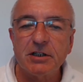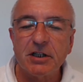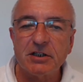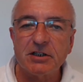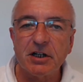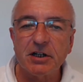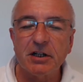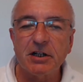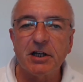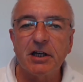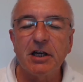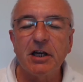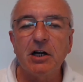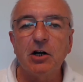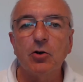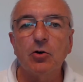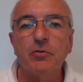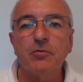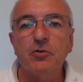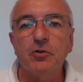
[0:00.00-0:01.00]
dass AG-Care
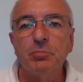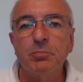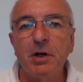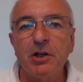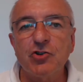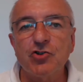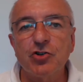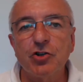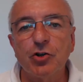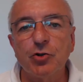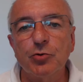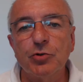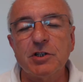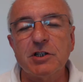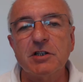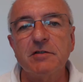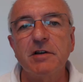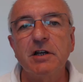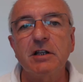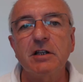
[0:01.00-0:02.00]
auch von Menschen
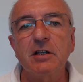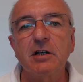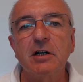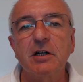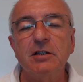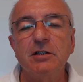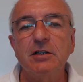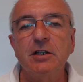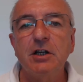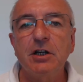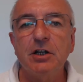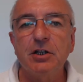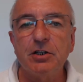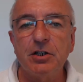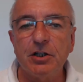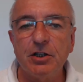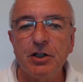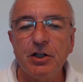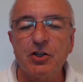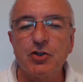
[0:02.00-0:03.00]
genutzt werden kann,
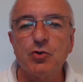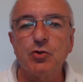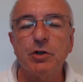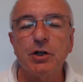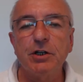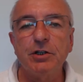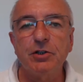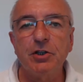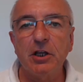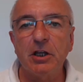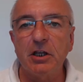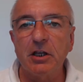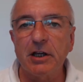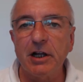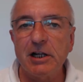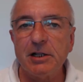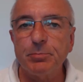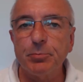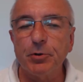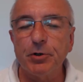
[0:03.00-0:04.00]
die nicht so einen dicken
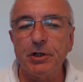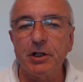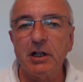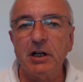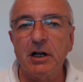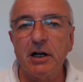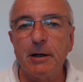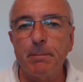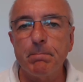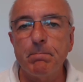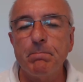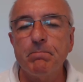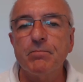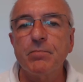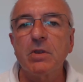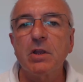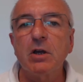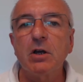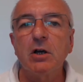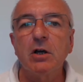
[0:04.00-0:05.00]
Geldbeutel
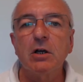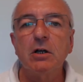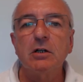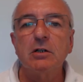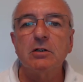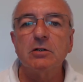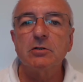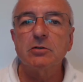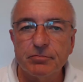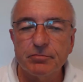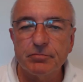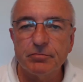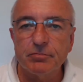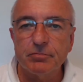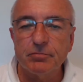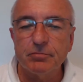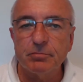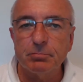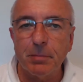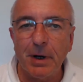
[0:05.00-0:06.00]
haben,
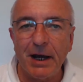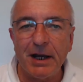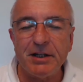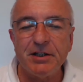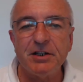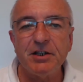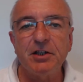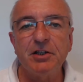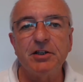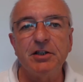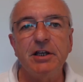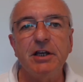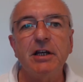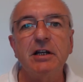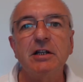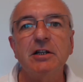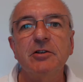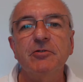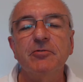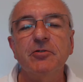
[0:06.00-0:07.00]
meide ich
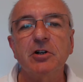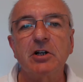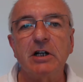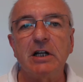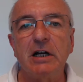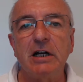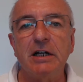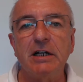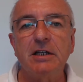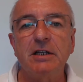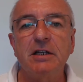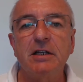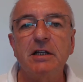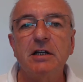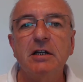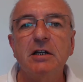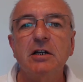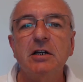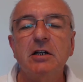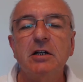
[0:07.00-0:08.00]
jeglichen Vergleich
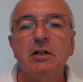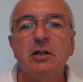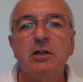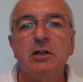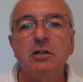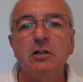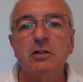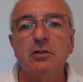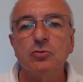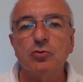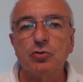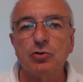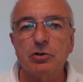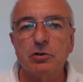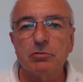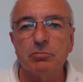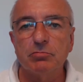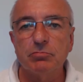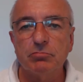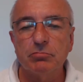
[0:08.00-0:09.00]

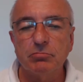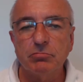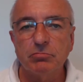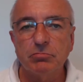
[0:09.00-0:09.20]
oder